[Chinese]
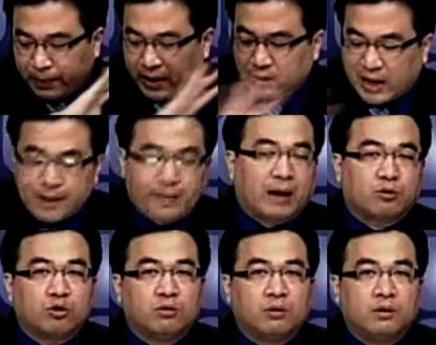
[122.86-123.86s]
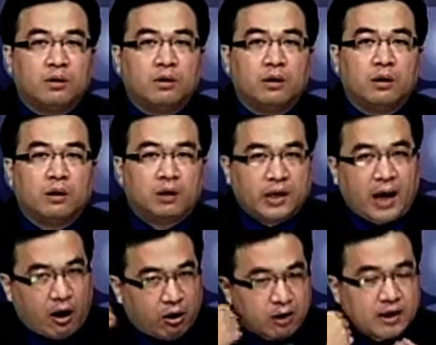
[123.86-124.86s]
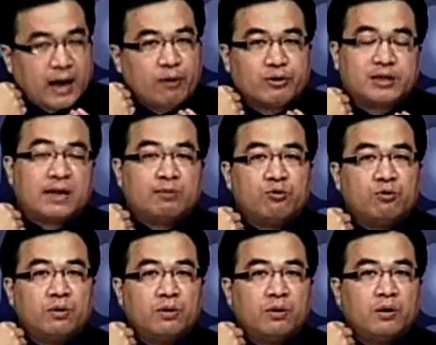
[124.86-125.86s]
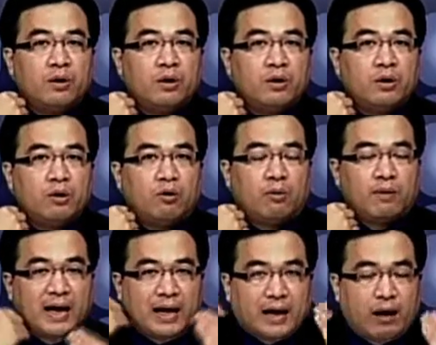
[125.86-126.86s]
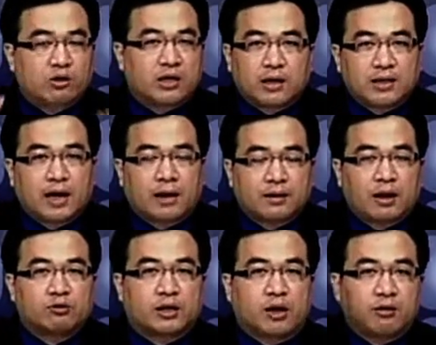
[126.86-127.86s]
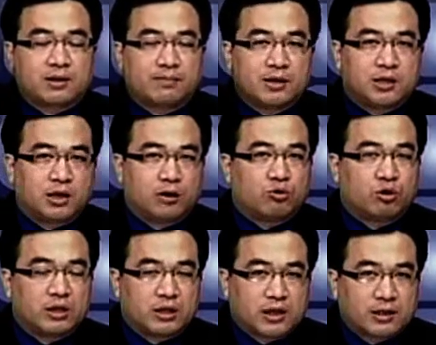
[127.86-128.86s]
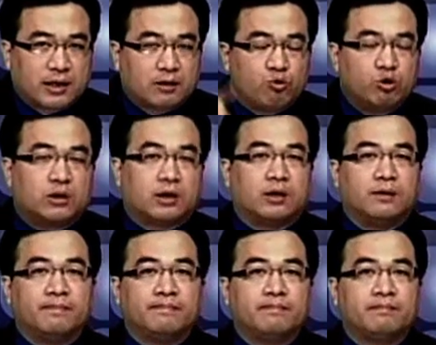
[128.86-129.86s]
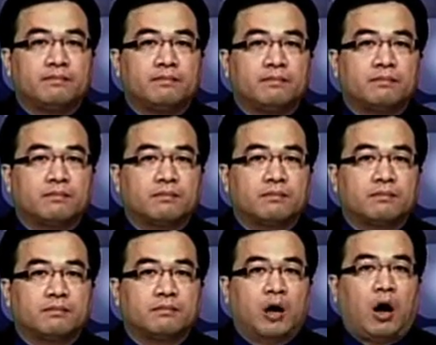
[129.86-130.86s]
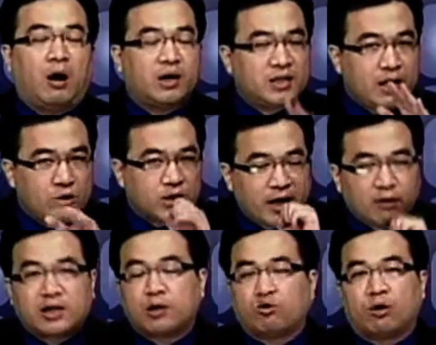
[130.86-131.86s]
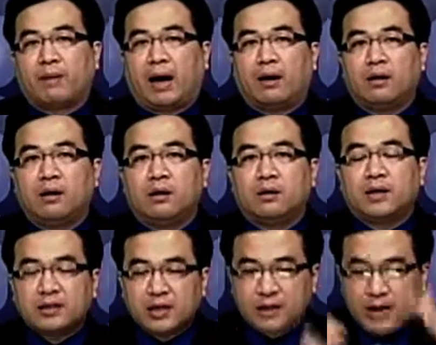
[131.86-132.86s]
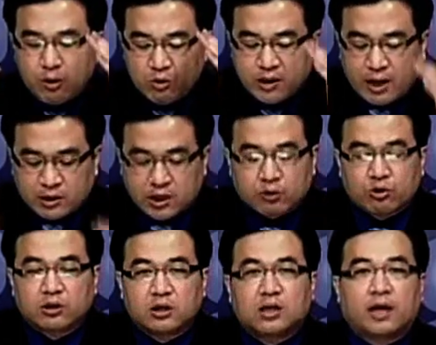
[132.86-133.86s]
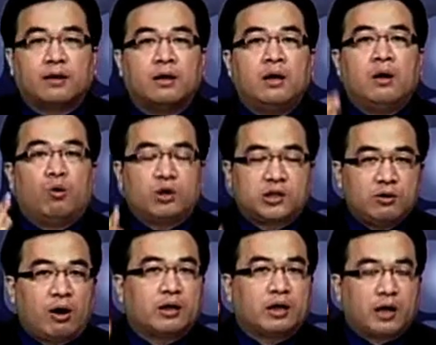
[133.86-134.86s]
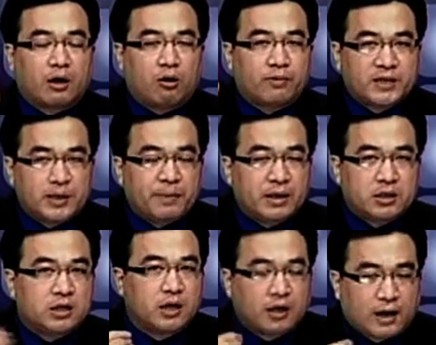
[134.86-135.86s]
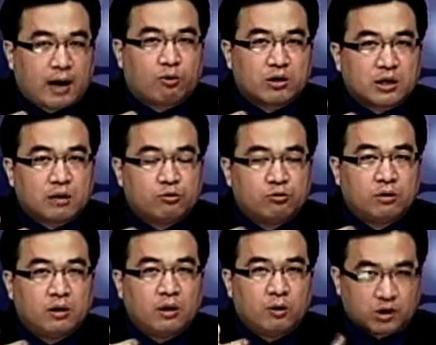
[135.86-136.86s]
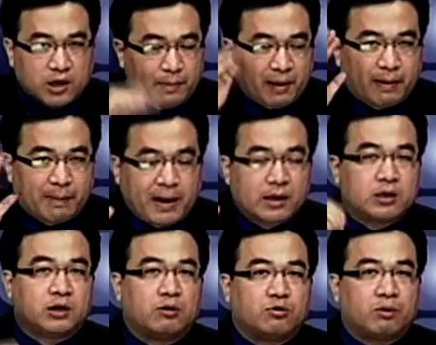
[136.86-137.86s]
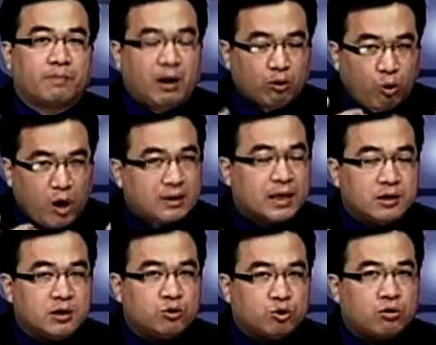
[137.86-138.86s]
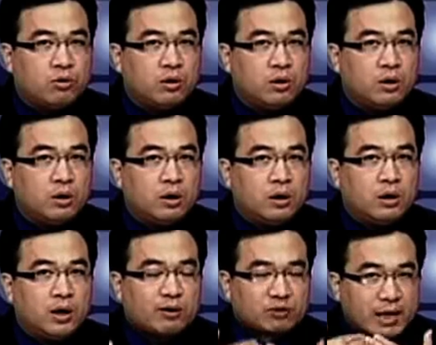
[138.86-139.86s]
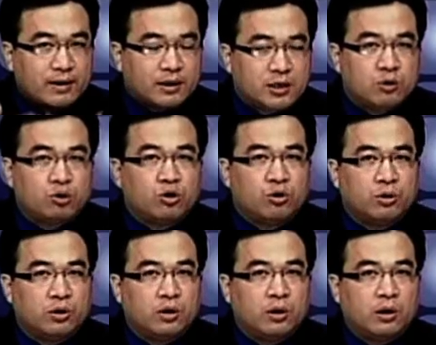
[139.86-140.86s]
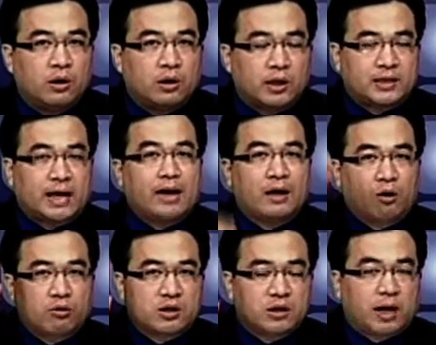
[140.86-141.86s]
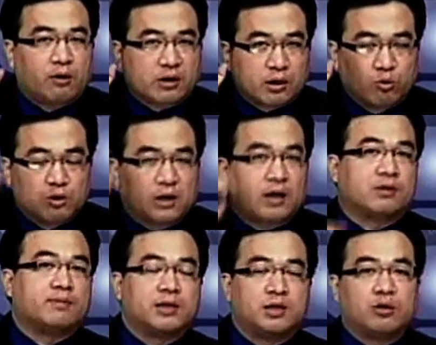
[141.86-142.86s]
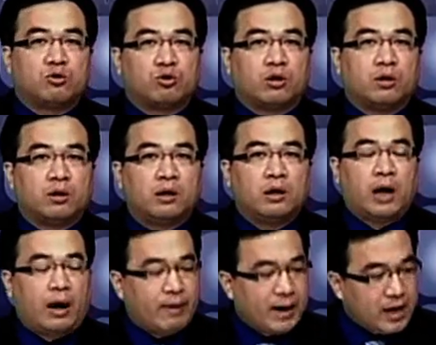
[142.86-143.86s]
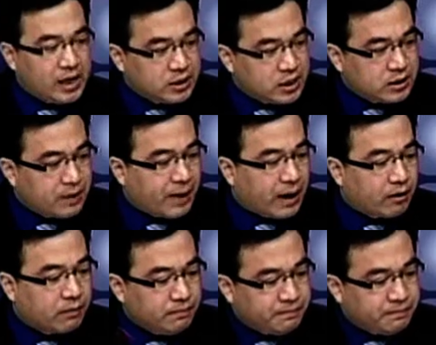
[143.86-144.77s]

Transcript: 摆在一旁去，你好好的看我节目，我们来了解一下到底要怎么解决你现在的问题。哦，你现在问题要解决嘛？但是你现在问题要解决之前，我希望你能够心平气和的看我节目，我才有办法帮你解决，把我的话听进去，要听得进去，你才能够知道你的问题要怎么解决。好，我们来看下今天这盘哦，